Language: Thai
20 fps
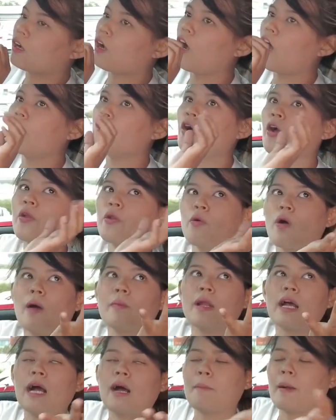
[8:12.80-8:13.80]
ก็โดยรวม
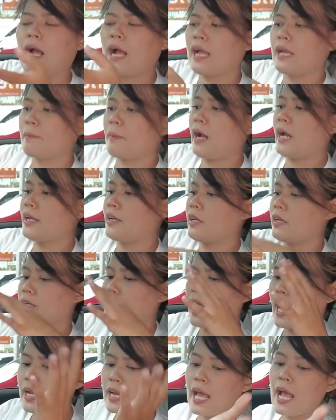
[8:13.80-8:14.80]
นะคะภายภาย
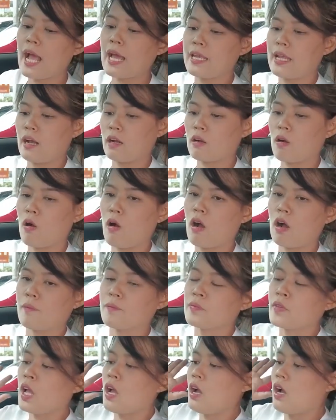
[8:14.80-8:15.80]
ด้านหน้าเนี่ยก็
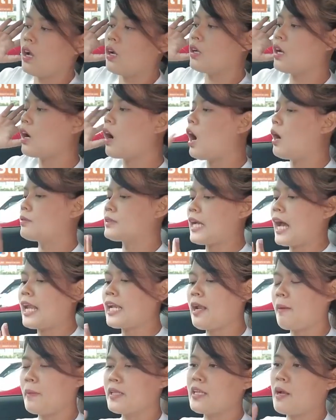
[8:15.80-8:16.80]
เรื่องออปชัน
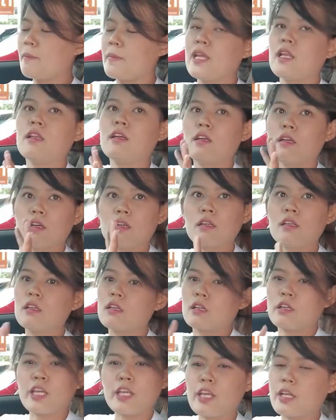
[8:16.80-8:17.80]
นะมันยังมีลึกลึ
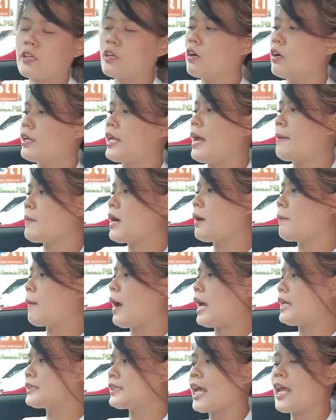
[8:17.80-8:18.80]
กอีกเยอะแยะมาก
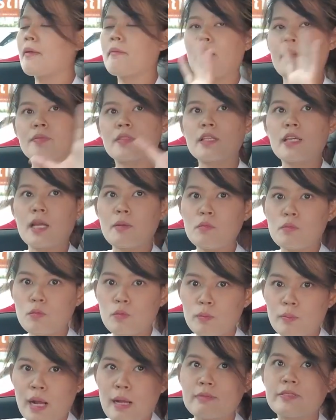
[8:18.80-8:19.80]
มายเช่น แบบเตือน
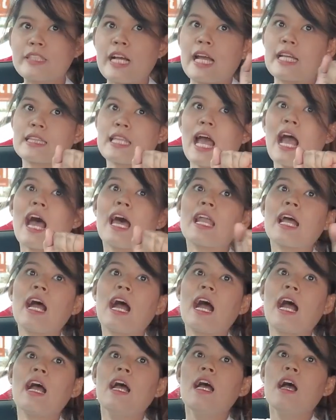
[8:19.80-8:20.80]
มุมอับสายตานะ
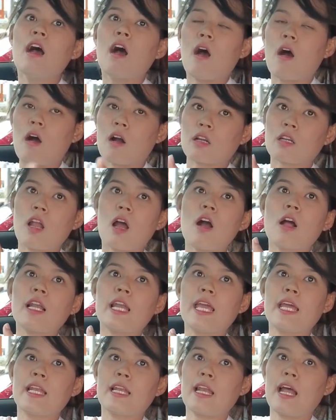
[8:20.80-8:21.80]
คะ ออกนอก
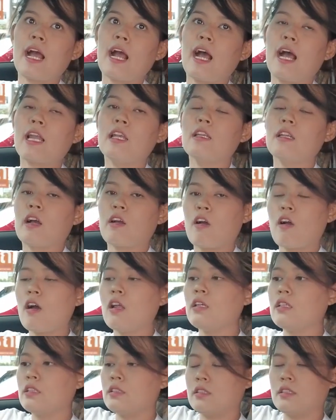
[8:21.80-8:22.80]
เลนนะคะ แล้วก็
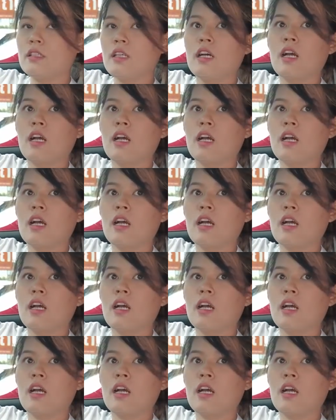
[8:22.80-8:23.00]
หรือ